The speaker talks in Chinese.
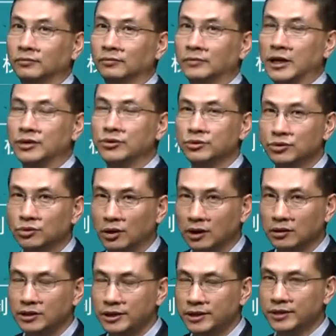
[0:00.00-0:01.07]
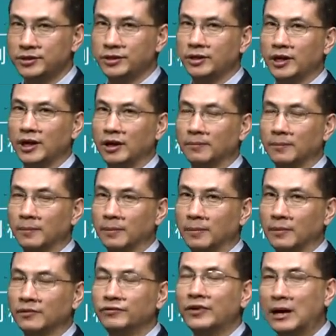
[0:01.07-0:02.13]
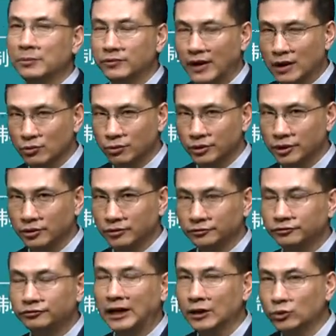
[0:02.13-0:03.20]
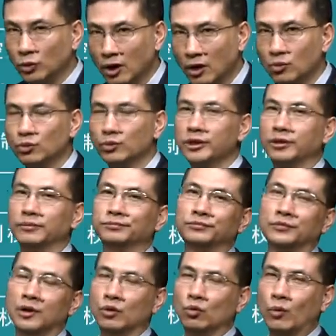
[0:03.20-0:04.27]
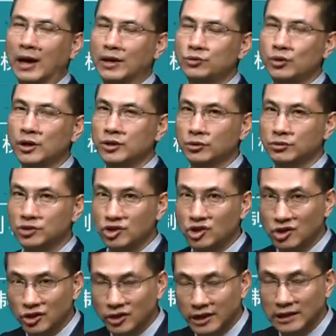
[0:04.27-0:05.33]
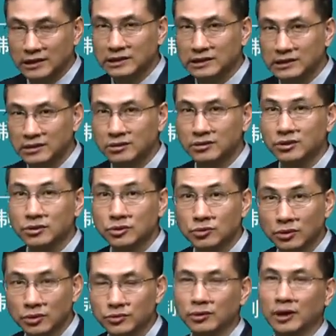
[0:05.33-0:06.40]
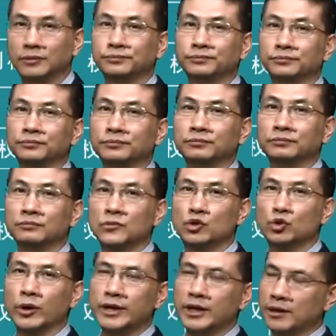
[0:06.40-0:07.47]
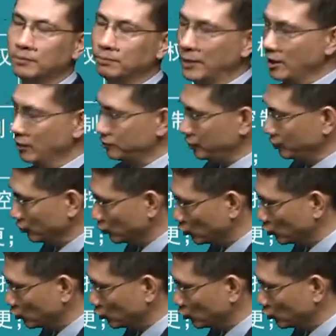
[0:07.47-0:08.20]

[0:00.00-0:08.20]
也就是说，你这个企业发不发股利，发多少股利，完全由企业自己说了算。所以没有这种